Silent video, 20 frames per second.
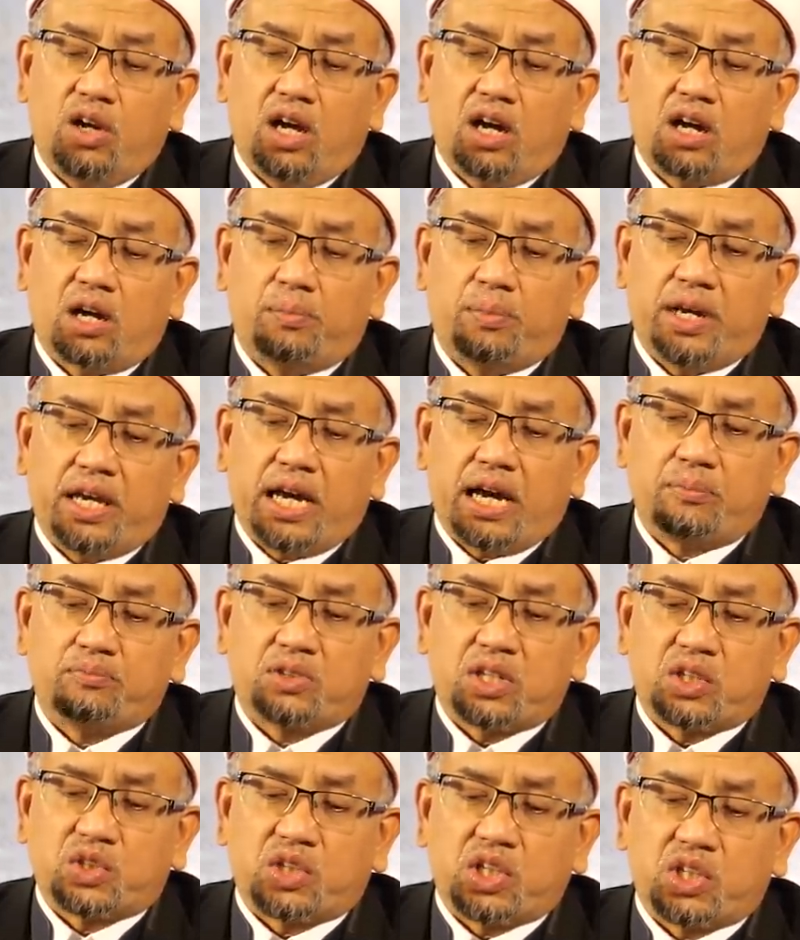วก็พยายาม
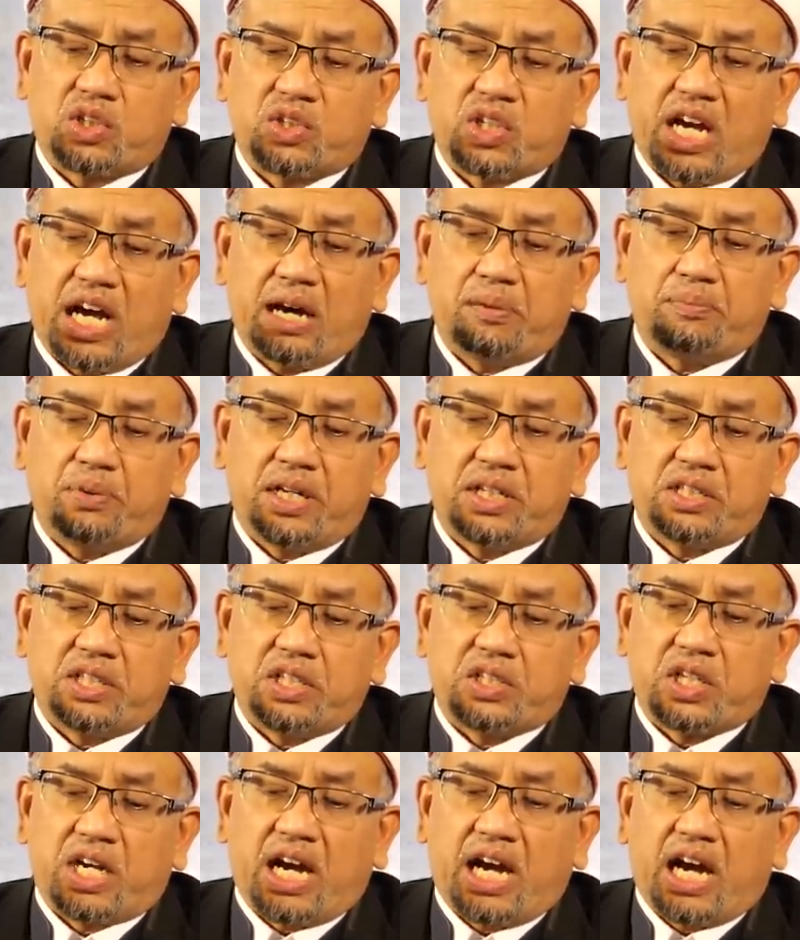จะศึกษาเพื่อ
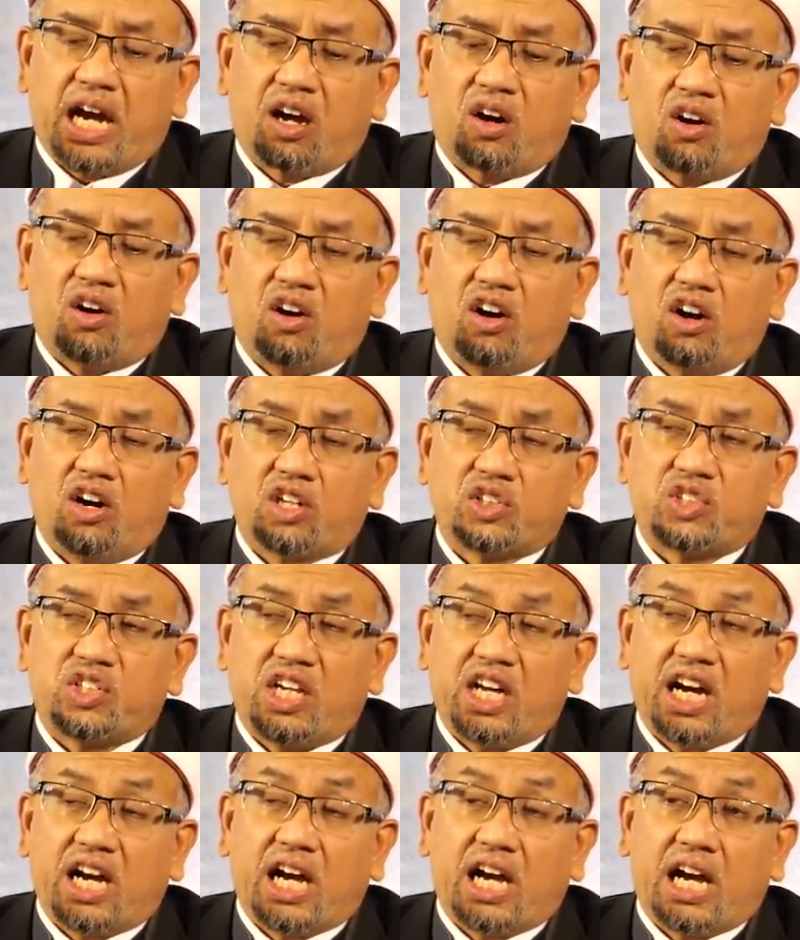ที่จะหาข้อ
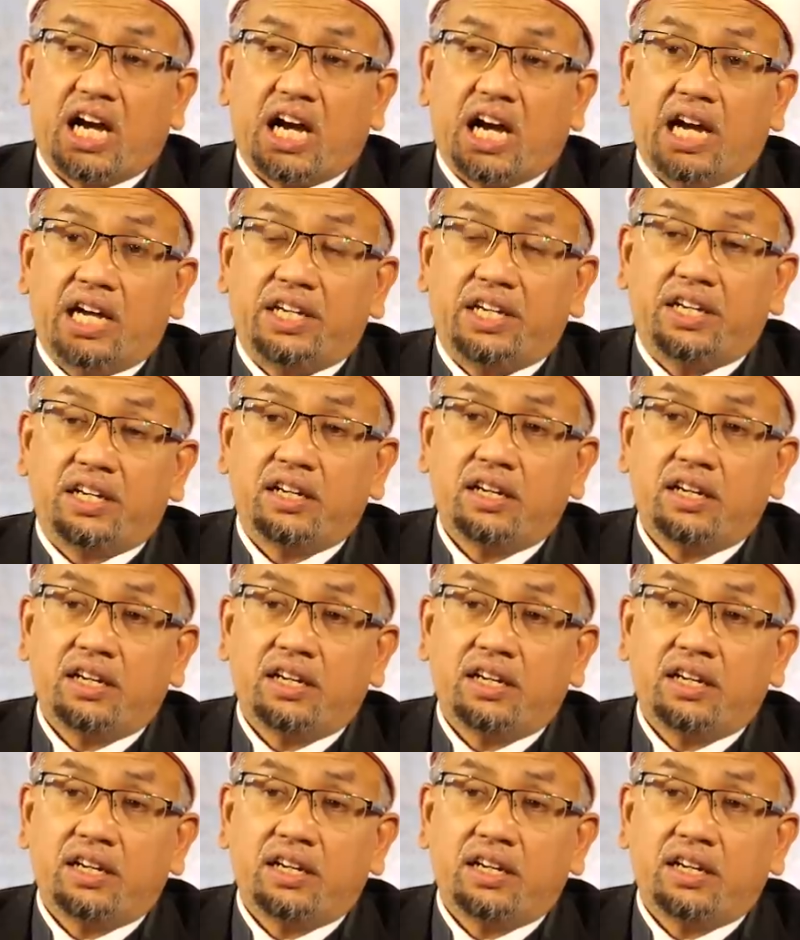เสียหาย